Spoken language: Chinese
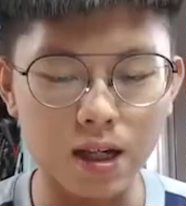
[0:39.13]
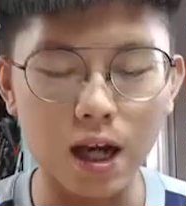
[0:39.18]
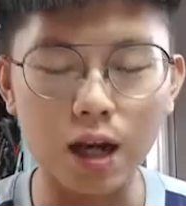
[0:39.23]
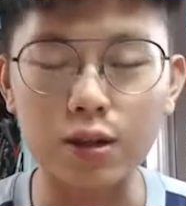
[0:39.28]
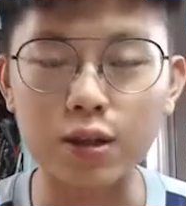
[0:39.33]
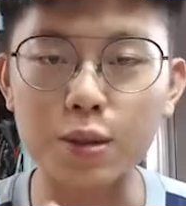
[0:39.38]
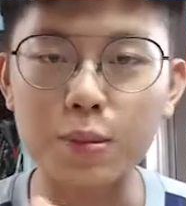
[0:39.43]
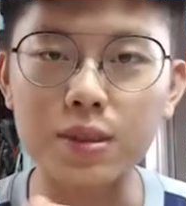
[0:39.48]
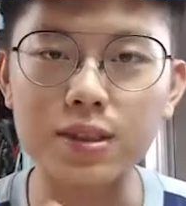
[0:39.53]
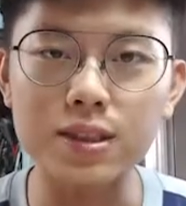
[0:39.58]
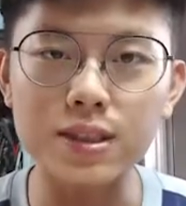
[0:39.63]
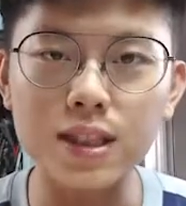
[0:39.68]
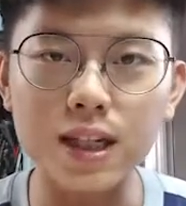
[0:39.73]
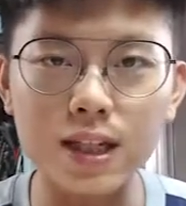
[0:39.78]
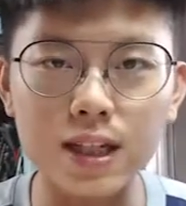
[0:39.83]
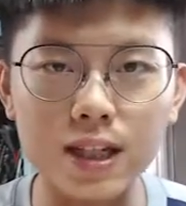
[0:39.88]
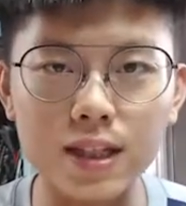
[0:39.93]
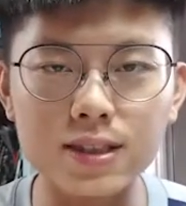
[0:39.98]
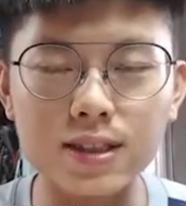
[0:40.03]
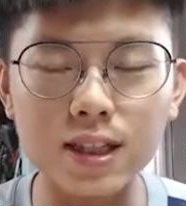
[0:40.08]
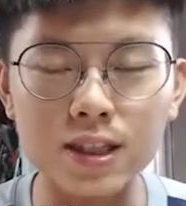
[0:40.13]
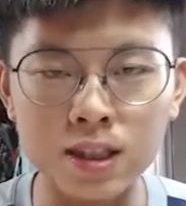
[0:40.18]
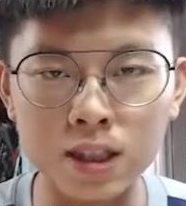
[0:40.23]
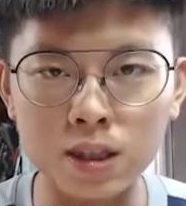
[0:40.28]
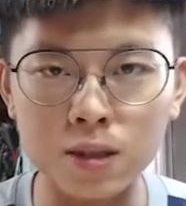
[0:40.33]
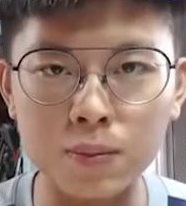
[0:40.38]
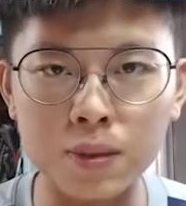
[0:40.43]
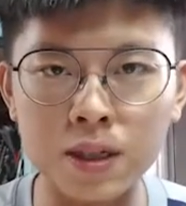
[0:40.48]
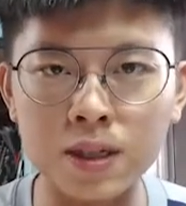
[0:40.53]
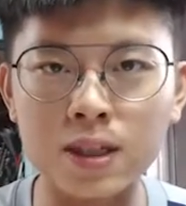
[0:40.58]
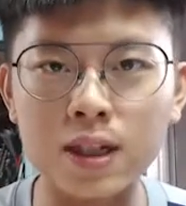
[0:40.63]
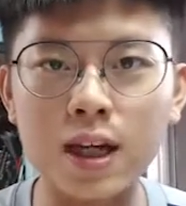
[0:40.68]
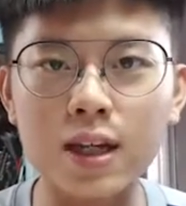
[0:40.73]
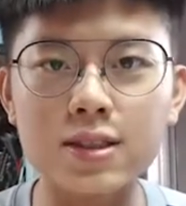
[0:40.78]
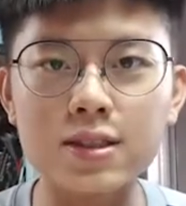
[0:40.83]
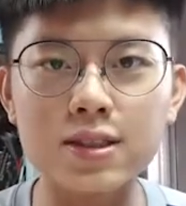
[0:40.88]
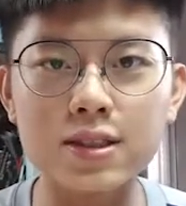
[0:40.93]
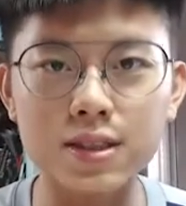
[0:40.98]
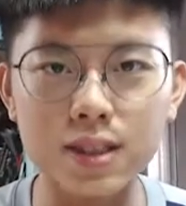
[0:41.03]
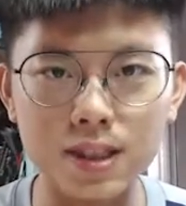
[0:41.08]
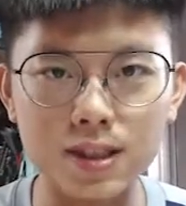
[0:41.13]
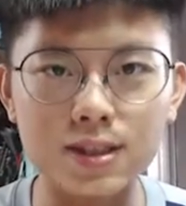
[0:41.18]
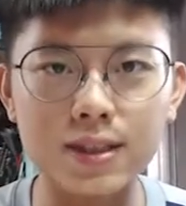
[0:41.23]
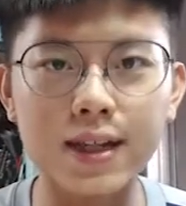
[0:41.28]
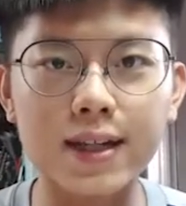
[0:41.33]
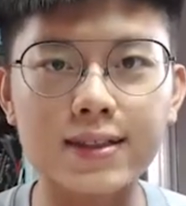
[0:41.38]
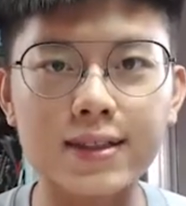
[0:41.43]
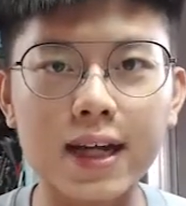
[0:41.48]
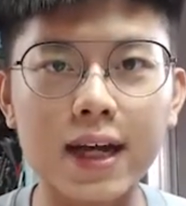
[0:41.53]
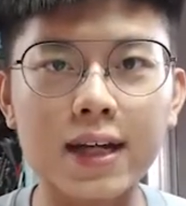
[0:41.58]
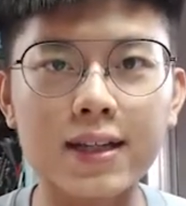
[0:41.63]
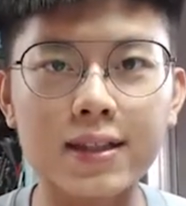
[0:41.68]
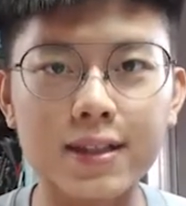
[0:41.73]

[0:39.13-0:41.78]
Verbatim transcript: 好，你们现在可以暂停一片，开始检查答案